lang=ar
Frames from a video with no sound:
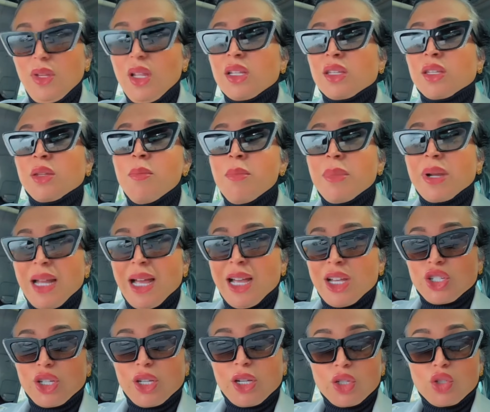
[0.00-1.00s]
ضم
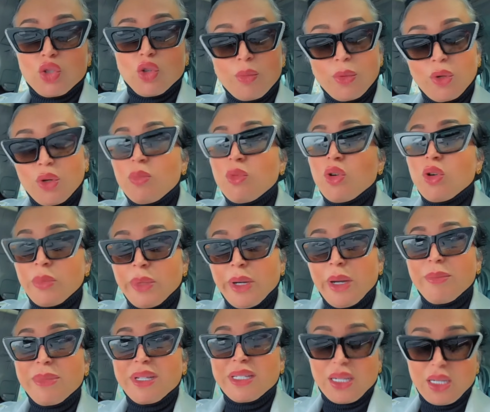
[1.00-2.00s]
العشرات ومنهم ام
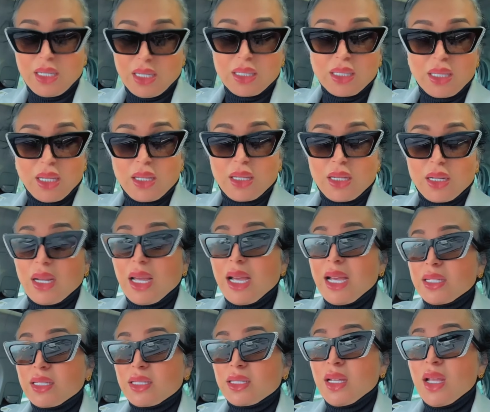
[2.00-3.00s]
غمازه راه كانت كدير
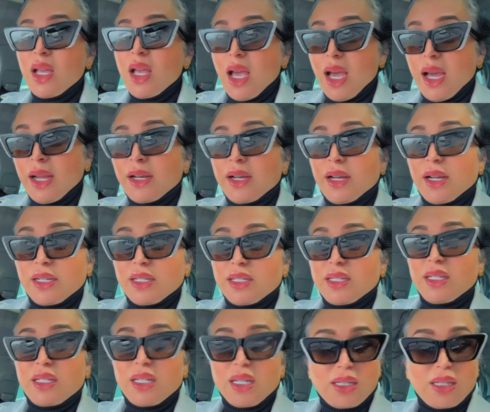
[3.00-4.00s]
الايس انا نهار
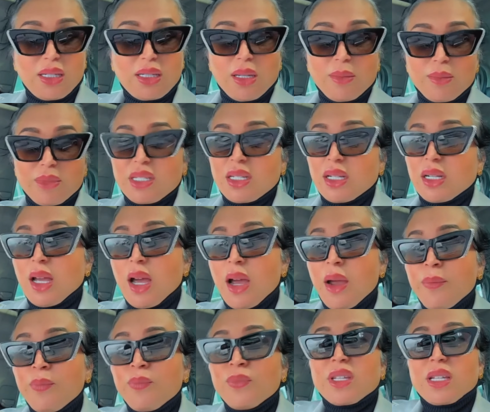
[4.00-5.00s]
زيتها زيتها من الزنقه
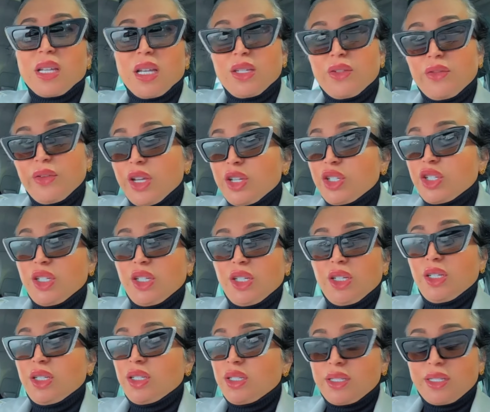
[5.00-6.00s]
كانت فيها
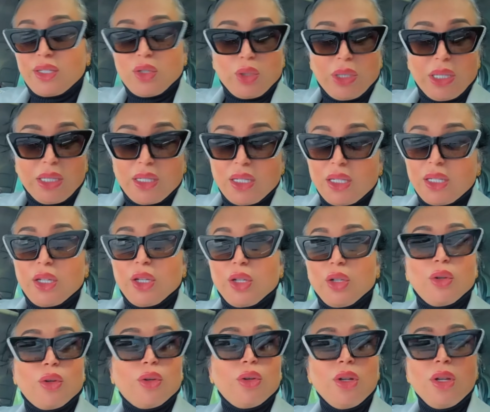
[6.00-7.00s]
شي 36
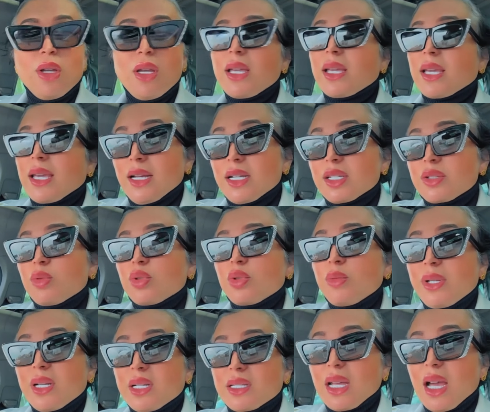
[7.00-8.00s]
كيلو كانت
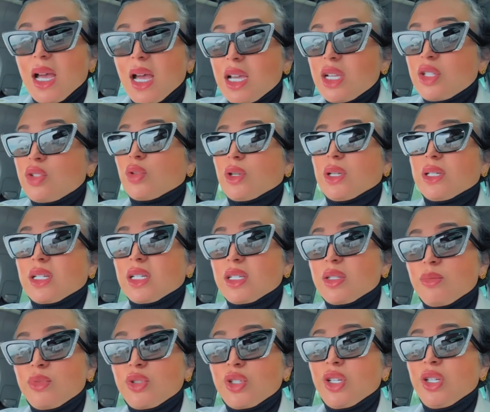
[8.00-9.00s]
مدمنه ايس وكانت
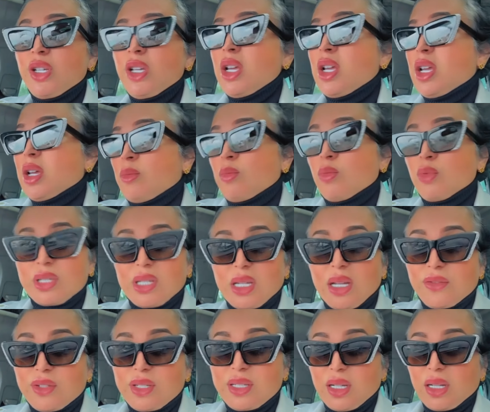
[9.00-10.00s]
كتمشي مسخه
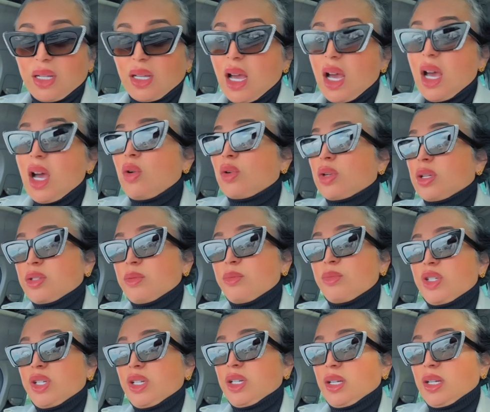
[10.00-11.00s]
في الزنقه
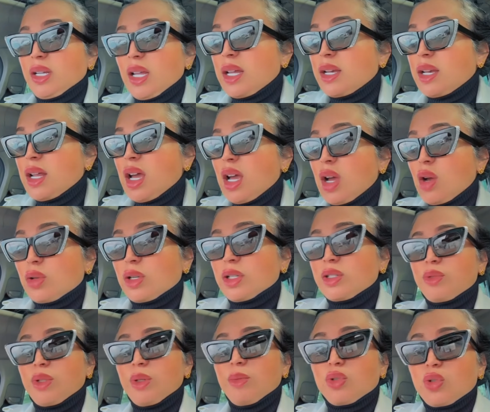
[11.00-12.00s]
وكتمشي عريانه
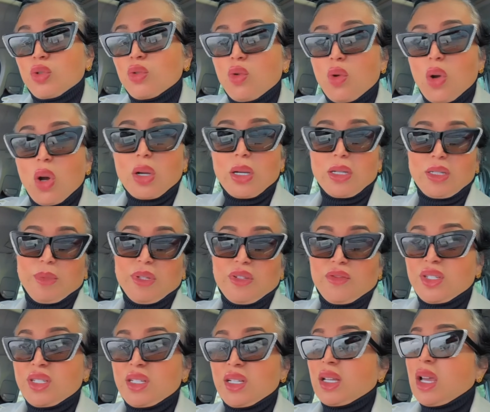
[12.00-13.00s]
وكتمشي مشوه وكتبات في
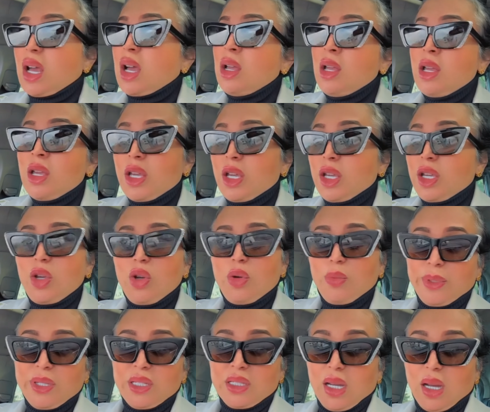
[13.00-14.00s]
الزنقه هي
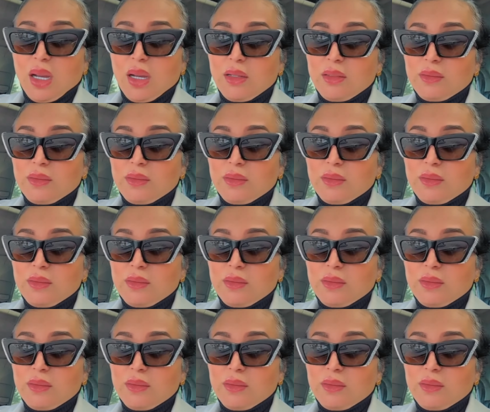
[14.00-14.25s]
وبنتها